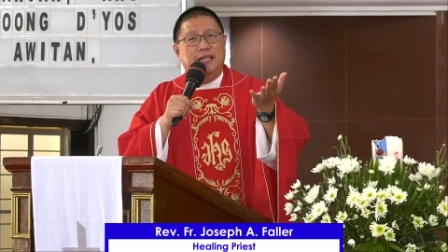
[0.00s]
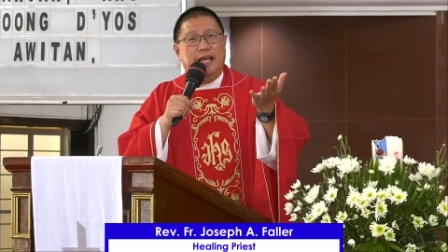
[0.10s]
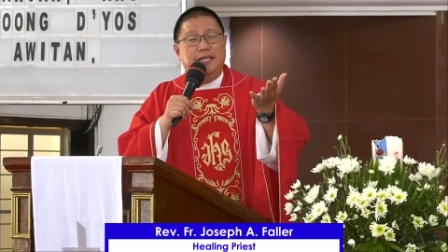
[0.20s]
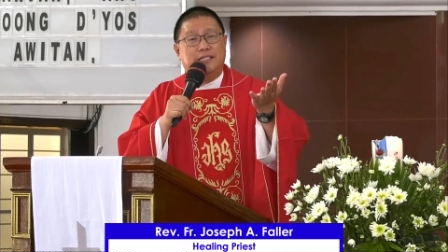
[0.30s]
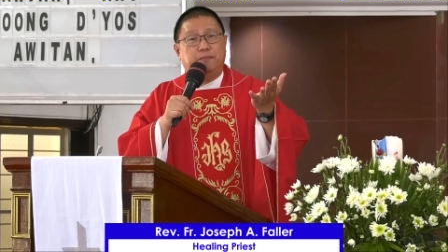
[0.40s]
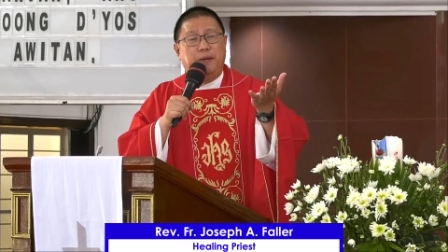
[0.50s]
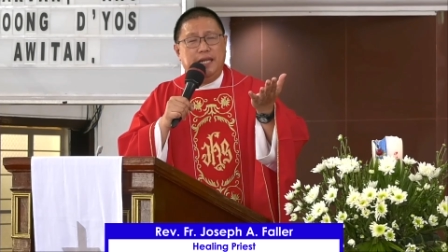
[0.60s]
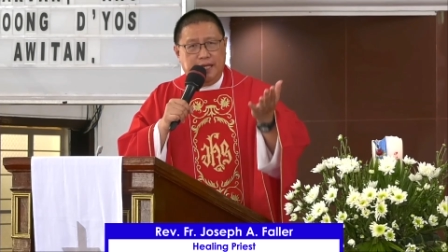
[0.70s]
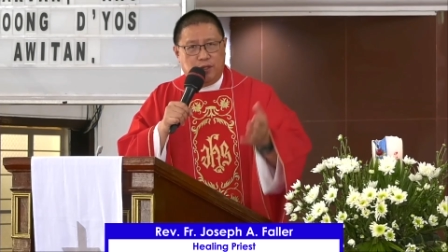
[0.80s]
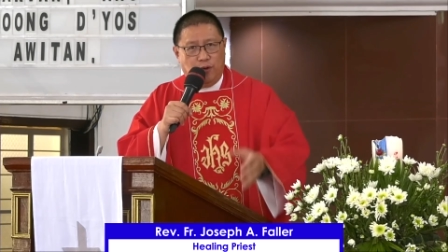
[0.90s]
na
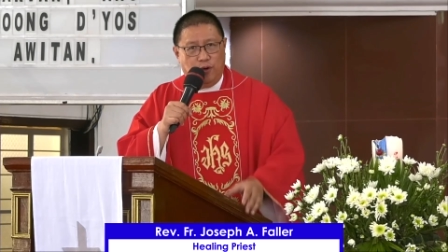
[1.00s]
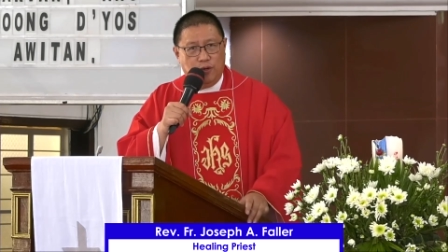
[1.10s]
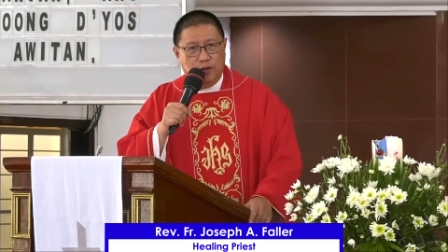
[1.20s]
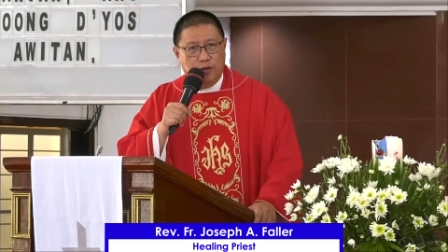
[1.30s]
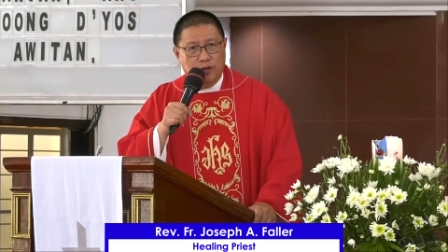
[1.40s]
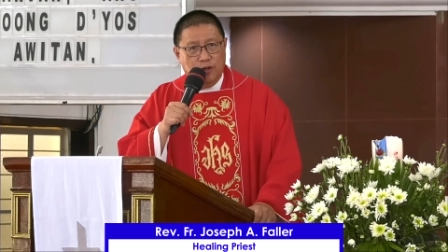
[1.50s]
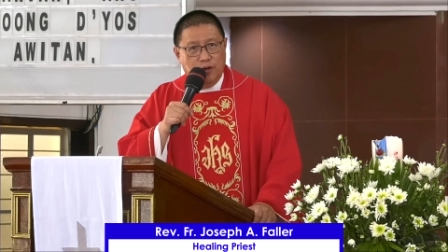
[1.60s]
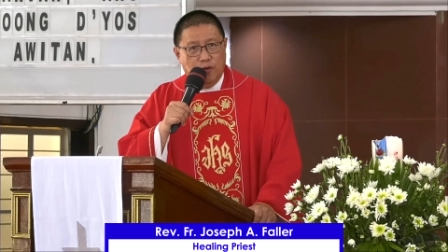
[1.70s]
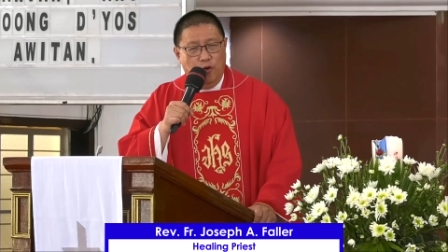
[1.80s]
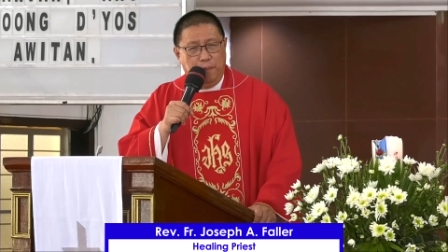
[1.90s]
Espiritu
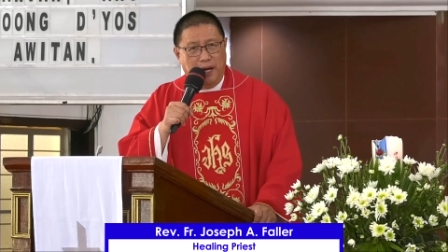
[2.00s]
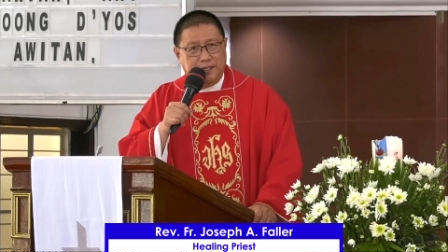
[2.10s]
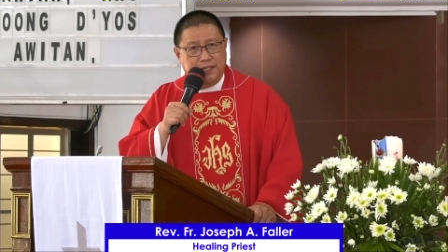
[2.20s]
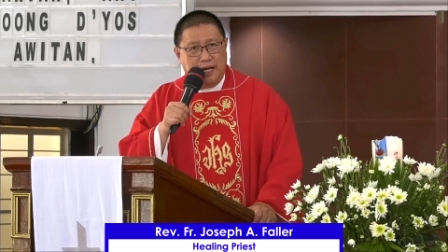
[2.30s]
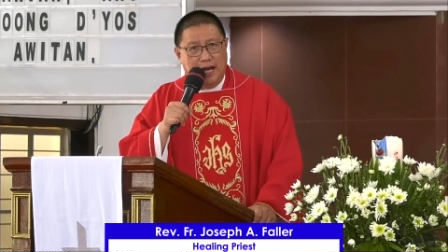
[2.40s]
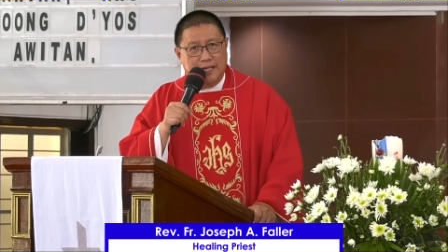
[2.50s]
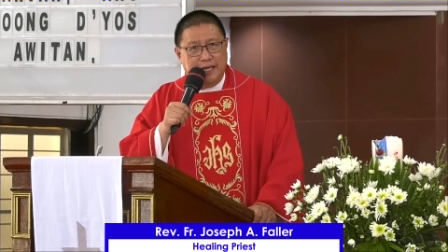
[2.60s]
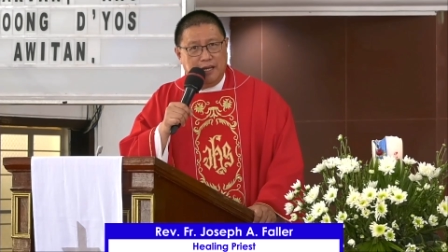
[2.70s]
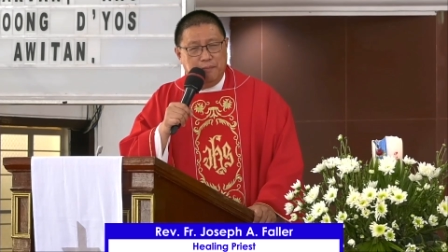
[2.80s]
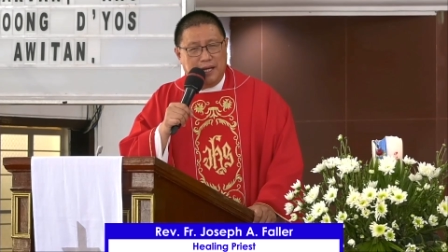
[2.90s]
upang siyang
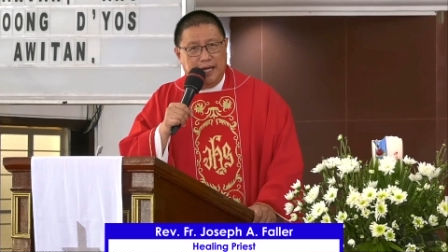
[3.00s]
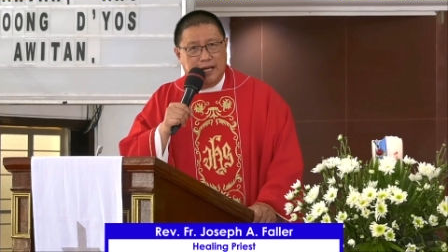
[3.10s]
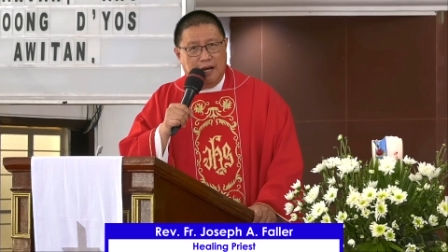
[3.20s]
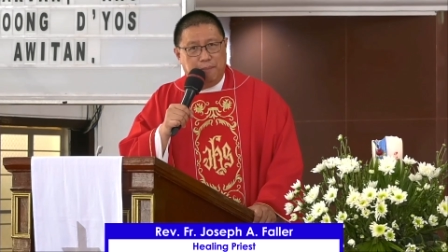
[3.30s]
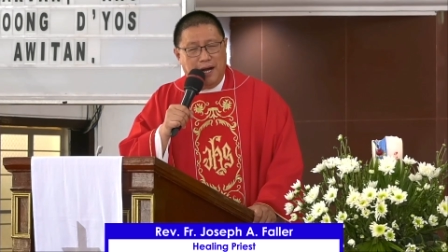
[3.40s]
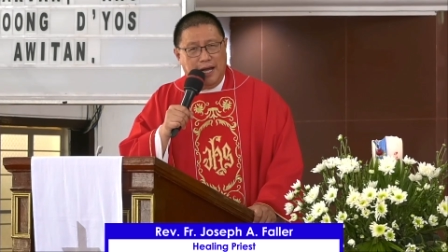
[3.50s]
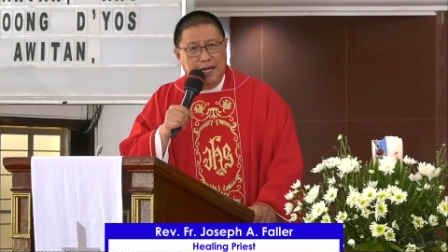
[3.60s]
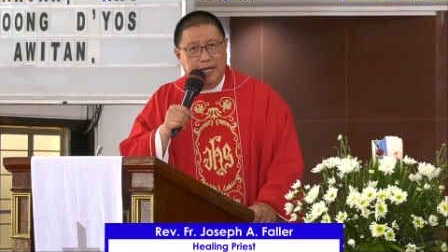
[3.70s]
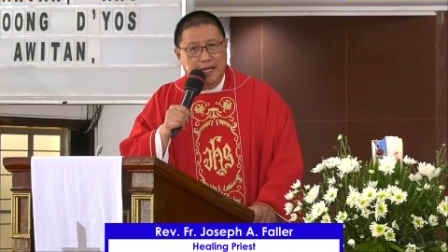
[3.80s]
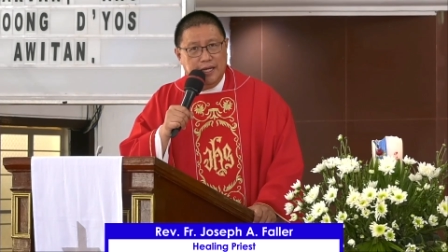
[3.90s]
ating maging
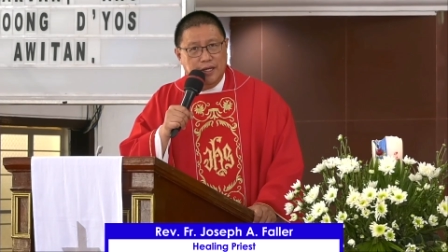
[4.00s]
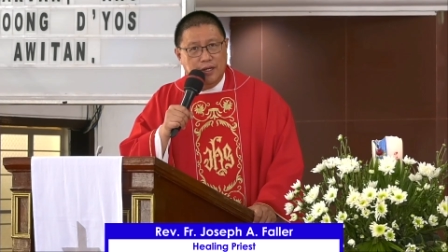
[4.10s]
gabay,